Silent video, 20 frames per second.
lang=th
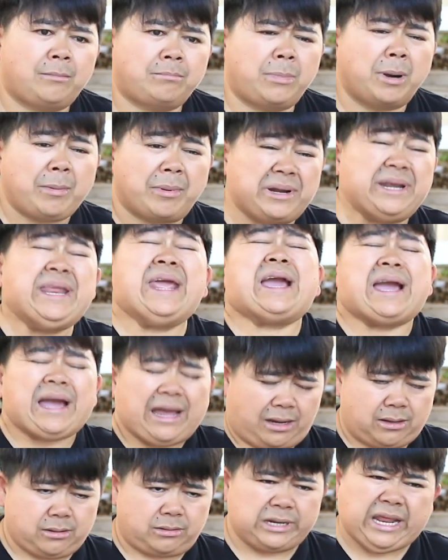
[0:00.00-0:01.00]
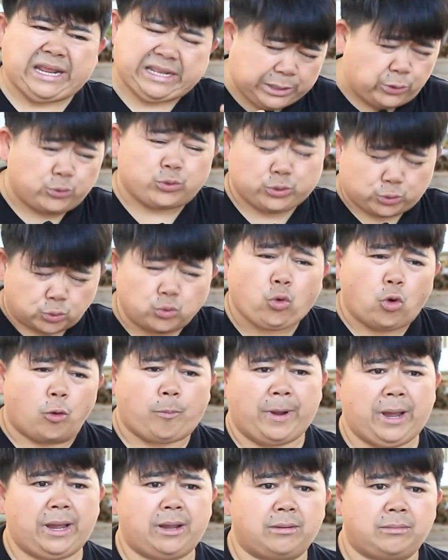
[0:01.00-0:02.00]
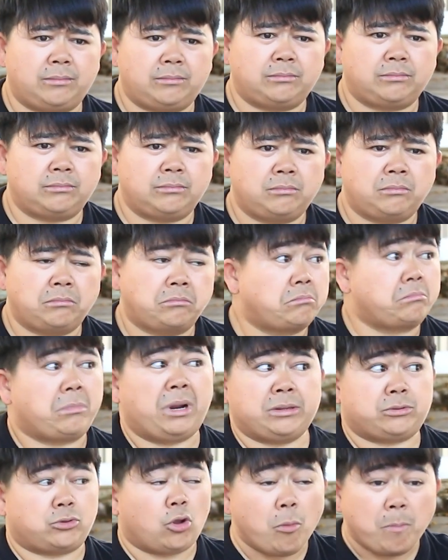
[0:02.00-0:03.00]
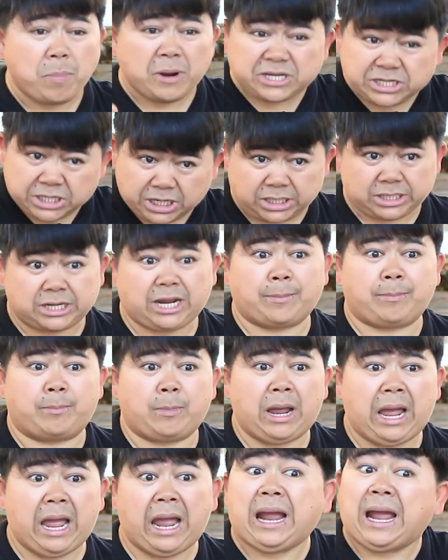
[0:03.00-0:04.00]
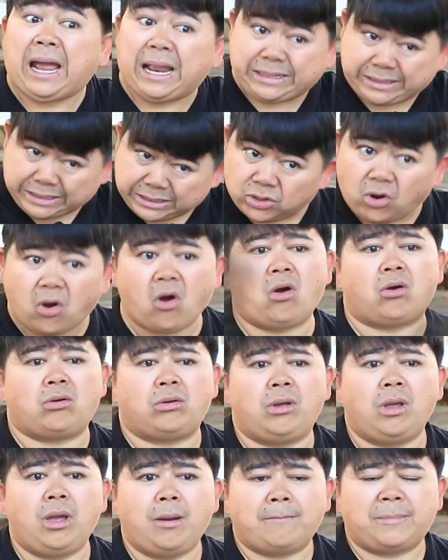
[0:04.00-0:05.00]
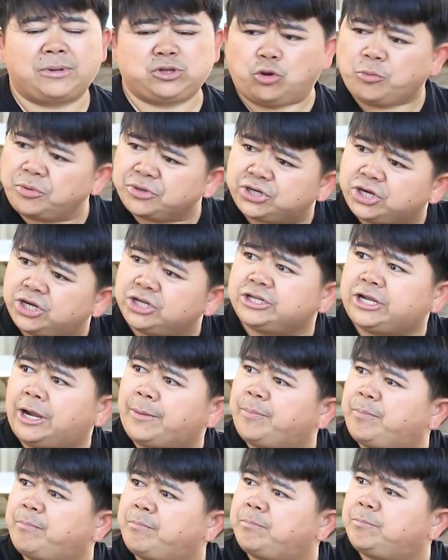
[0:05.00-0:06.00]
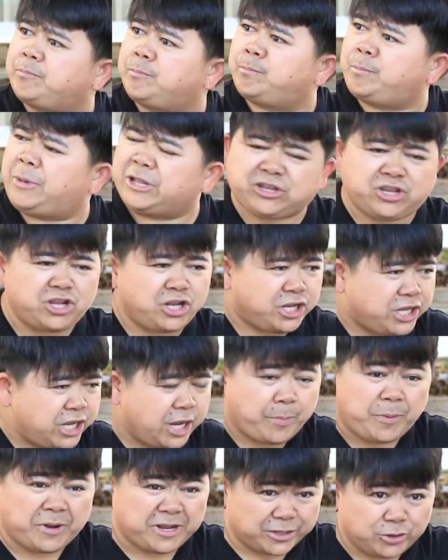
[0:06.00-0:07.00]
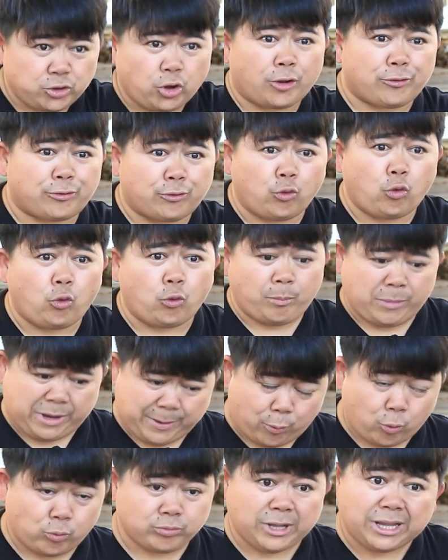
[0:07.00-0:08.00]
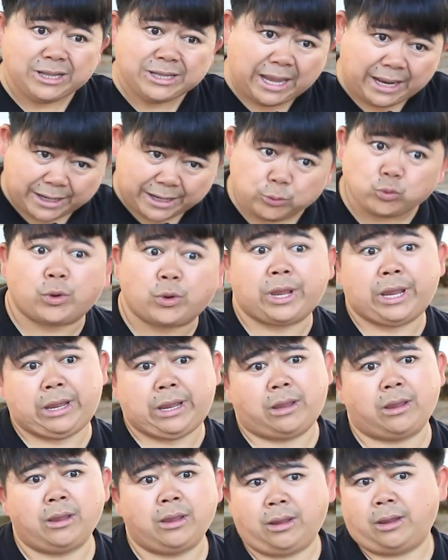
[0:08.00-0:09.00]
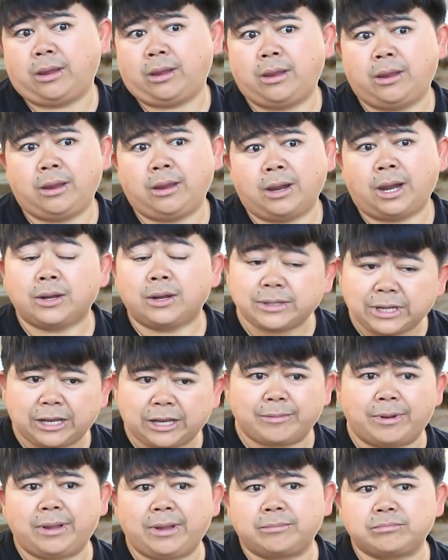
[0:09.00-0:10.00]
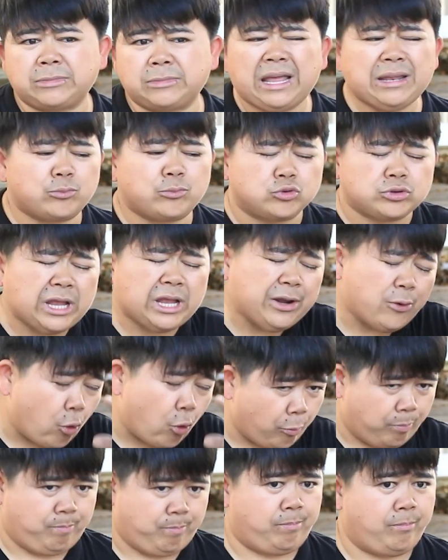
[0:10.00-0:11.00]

มันเหมือนเด็กอะเด็กที่อยู่ในตู้อบอะมันต้องเผชิญกับอากาศข้างนอก มันต้องเผชิญกับแบคทีเรียเพื่อจะต่อสู้ มีภูมิต้านทานให้ตัวเองเข้าใจไหมถ้าสมมติท่านอบ